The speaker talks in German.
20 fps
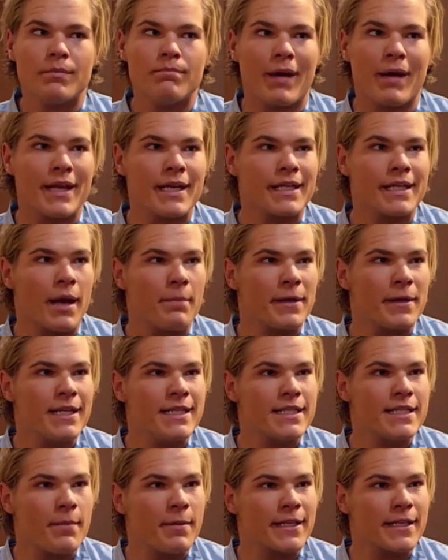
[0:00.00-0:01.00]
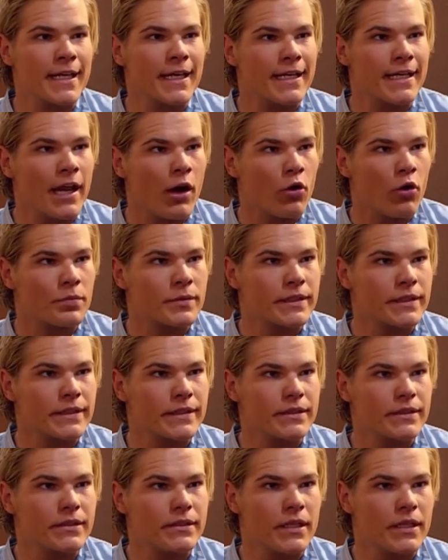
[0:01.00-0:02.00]
Mann, ich habe Elisabeth geglaubt.
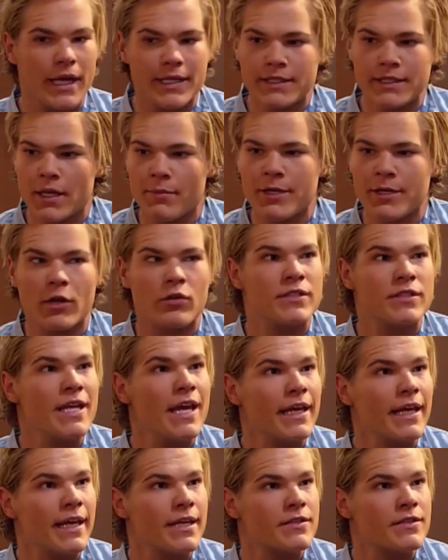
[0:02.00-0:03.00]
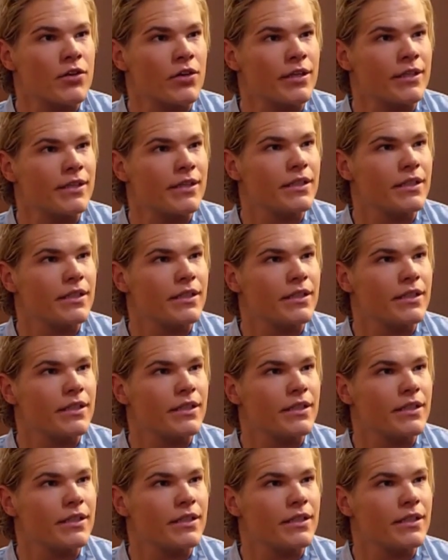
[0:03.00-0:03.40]
Hätte ich damit hausieren gehen sollen.